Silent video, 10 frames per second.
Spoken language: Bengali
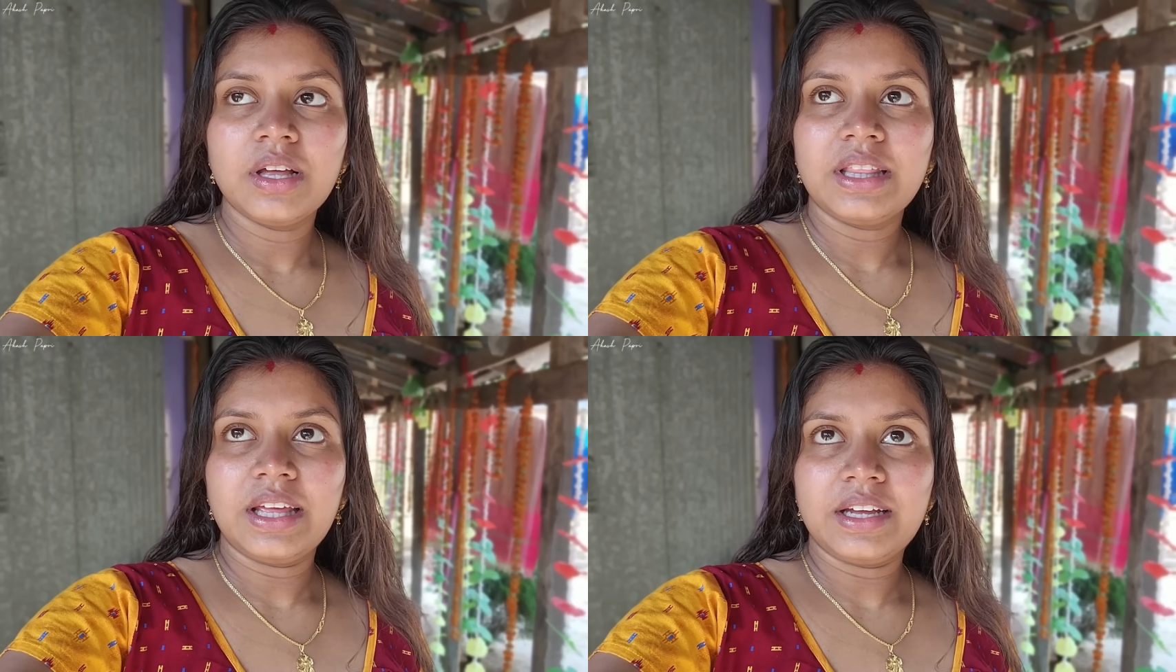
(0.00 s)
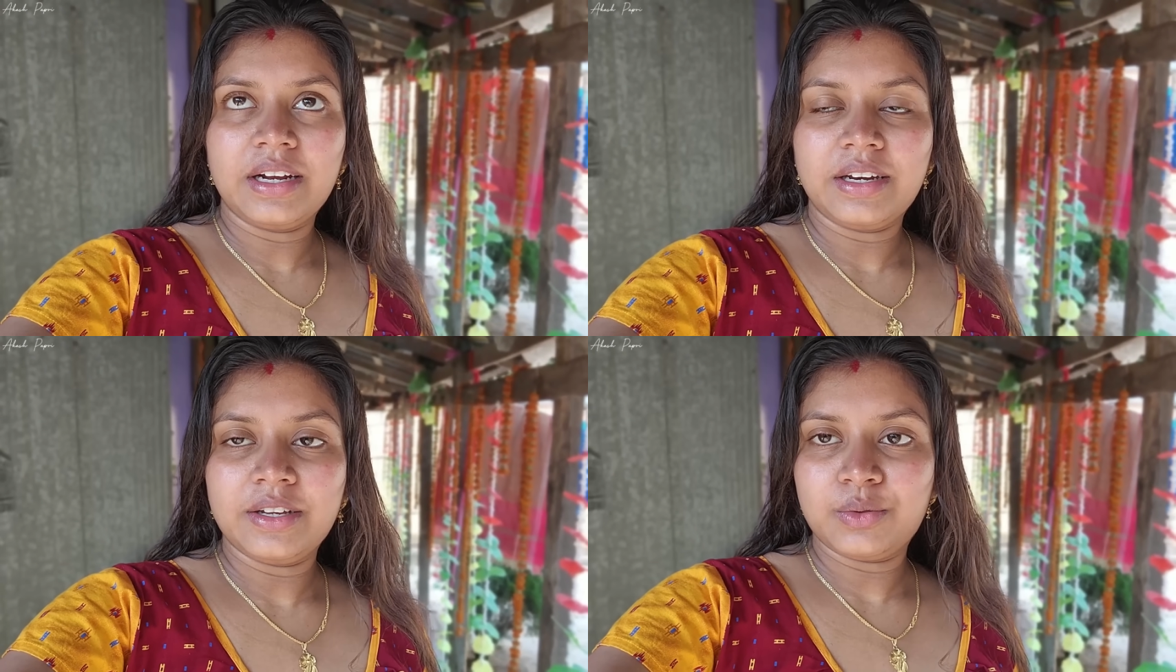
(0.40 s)
তাই
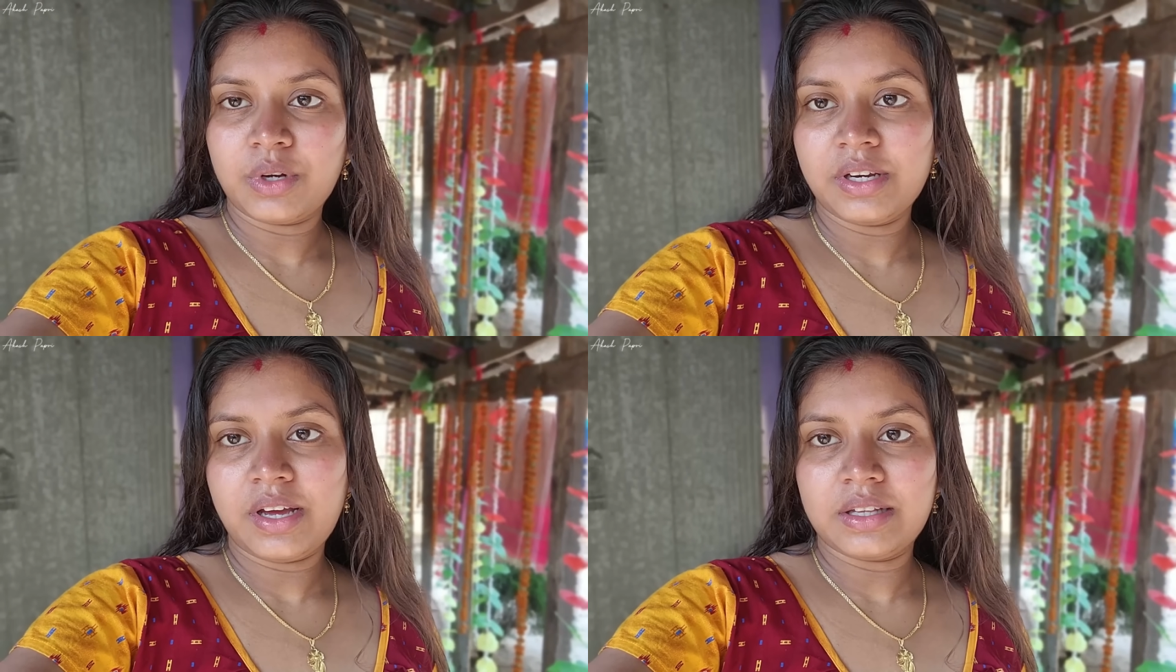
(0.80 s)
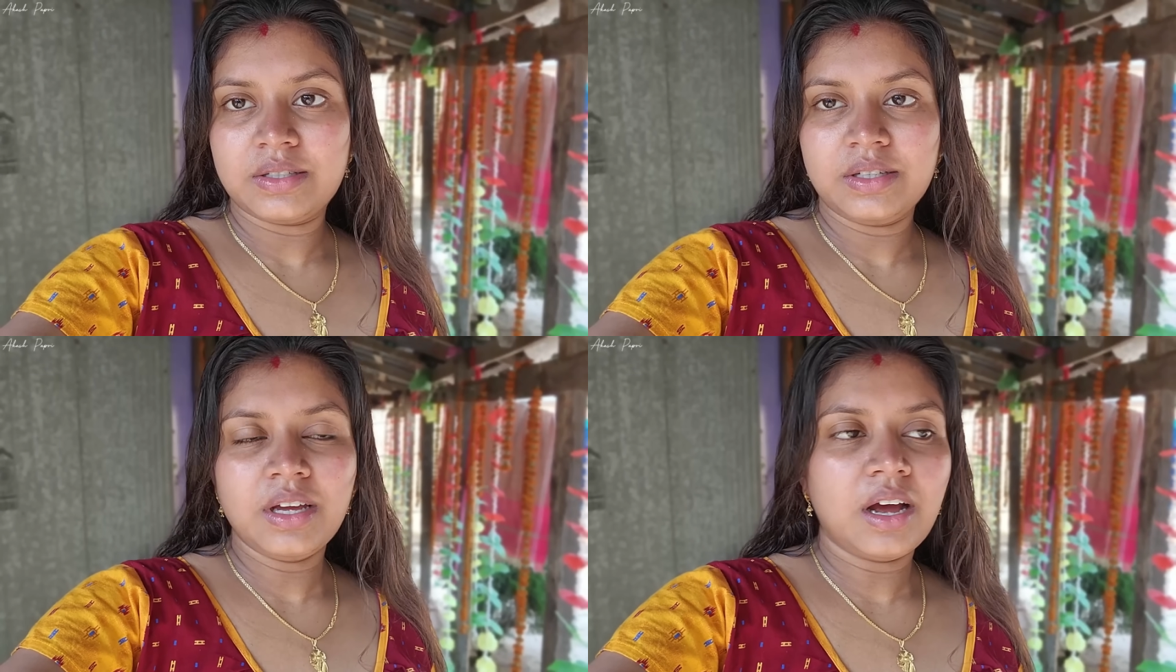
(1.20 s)
এখানটা একটুখানি
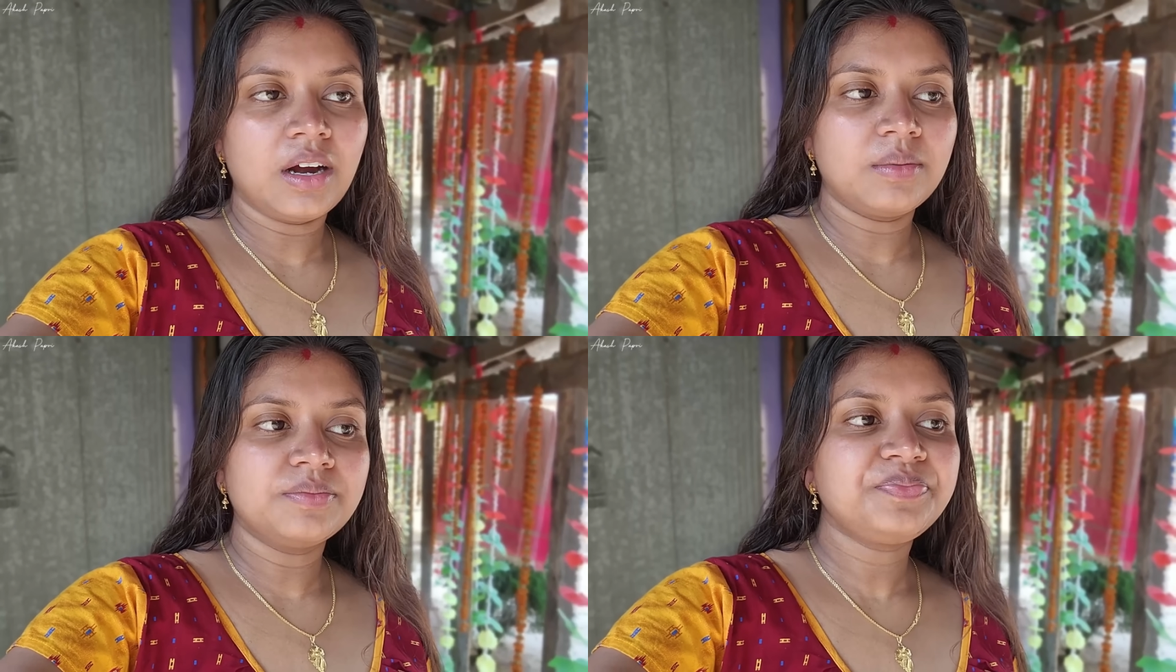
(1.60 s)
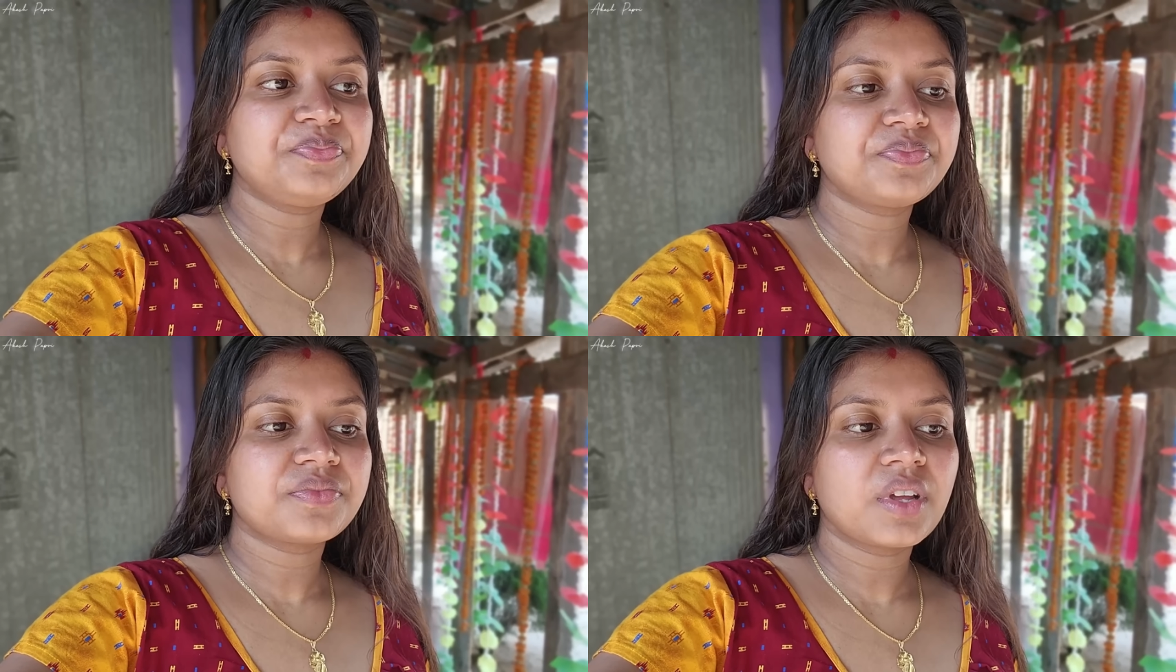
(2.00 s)
আছি আর
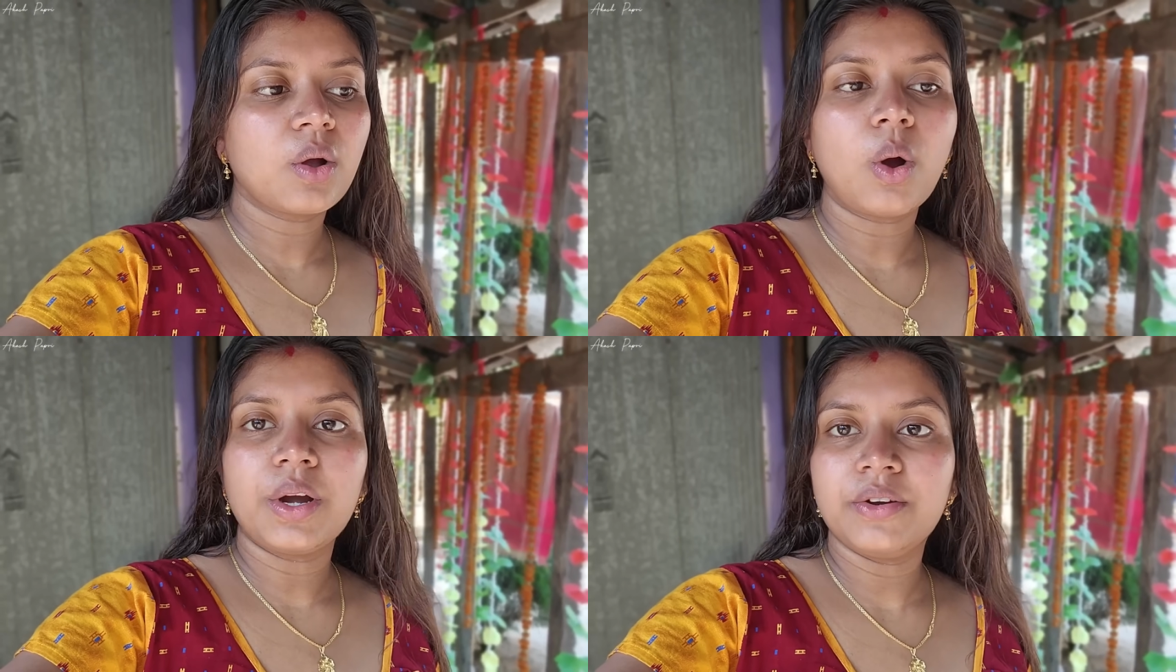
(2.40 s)
ঘরের